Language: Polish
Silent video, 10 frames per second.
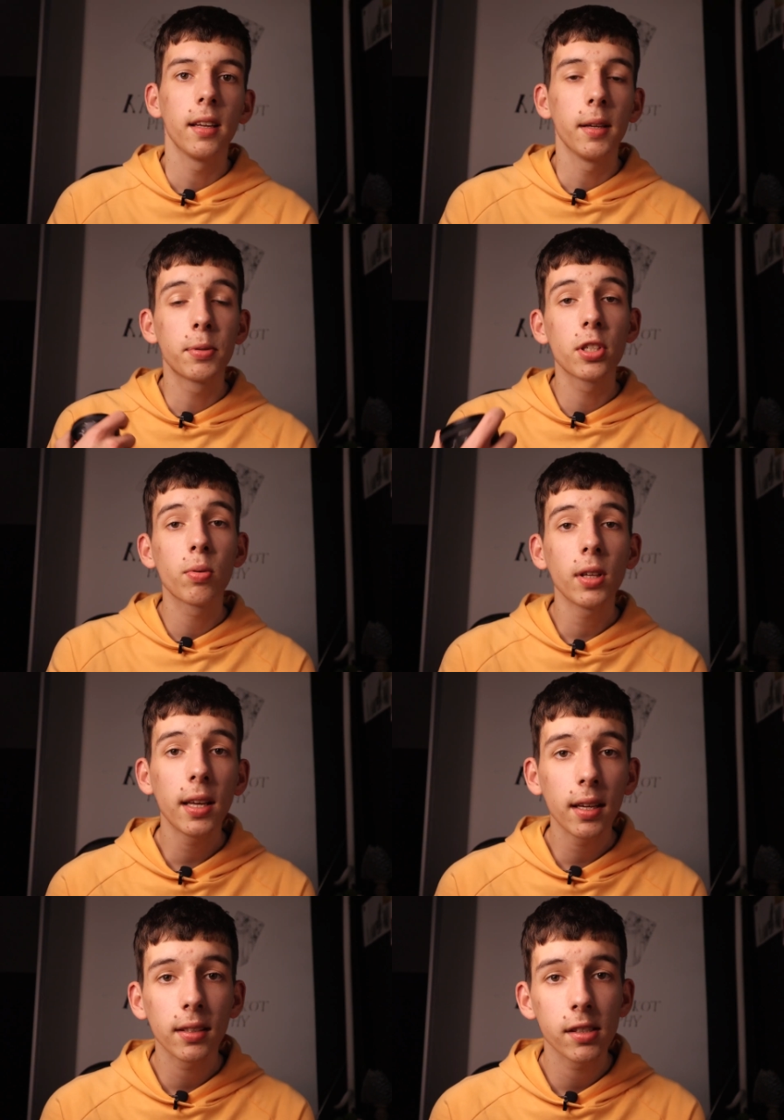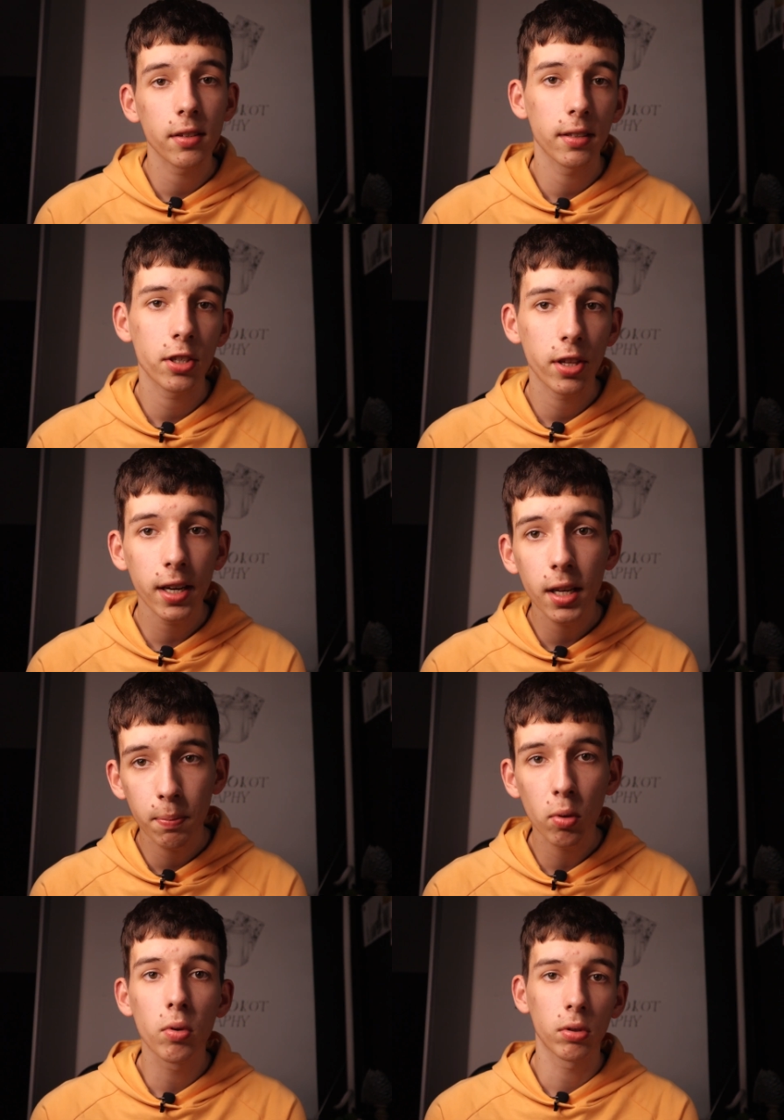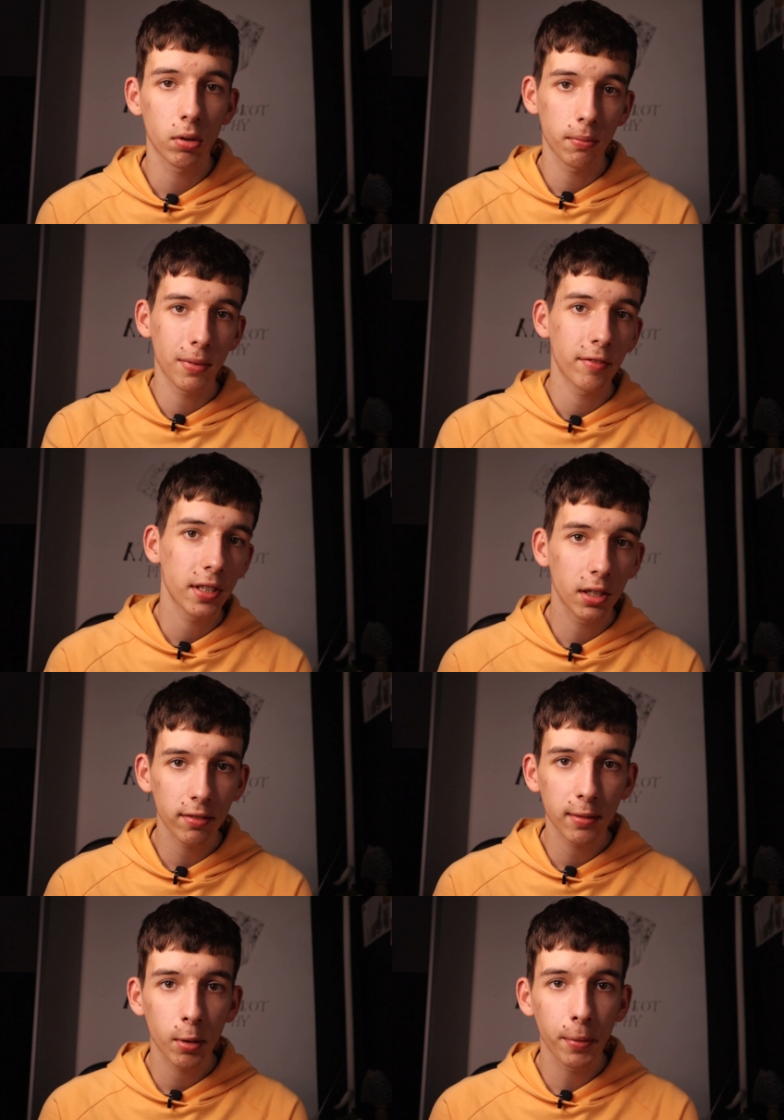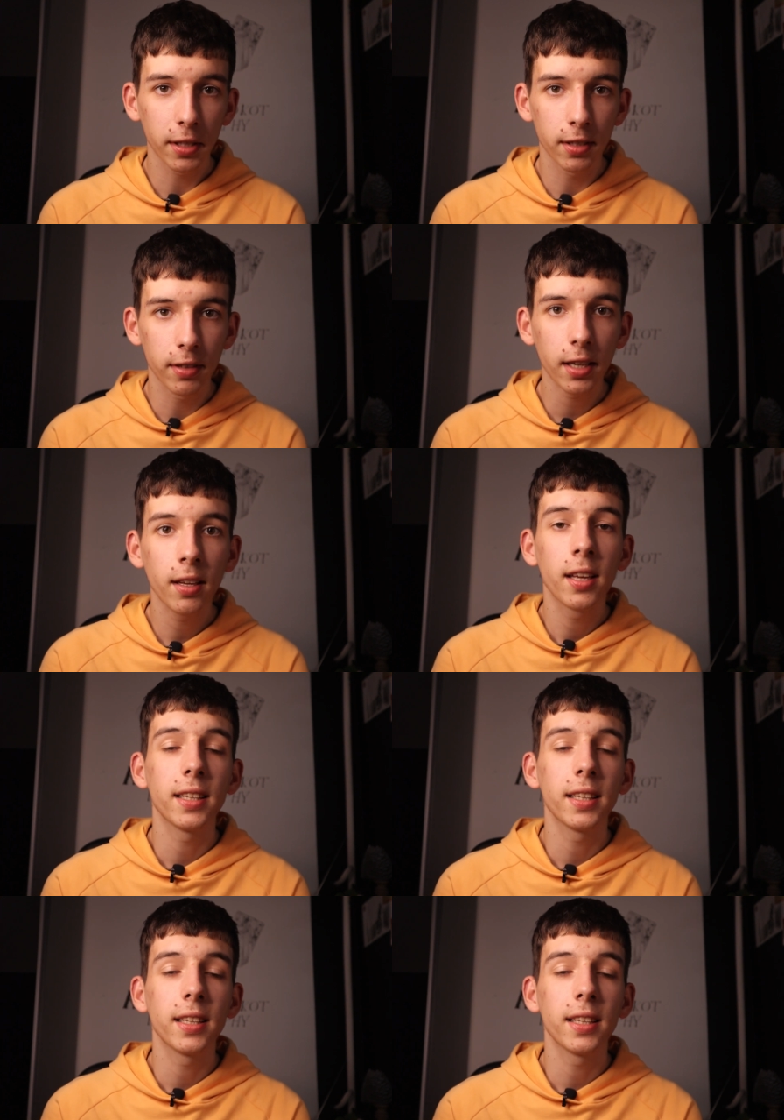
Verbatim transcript: I przysłona 4,5, którą mam w kitowym obiektywie,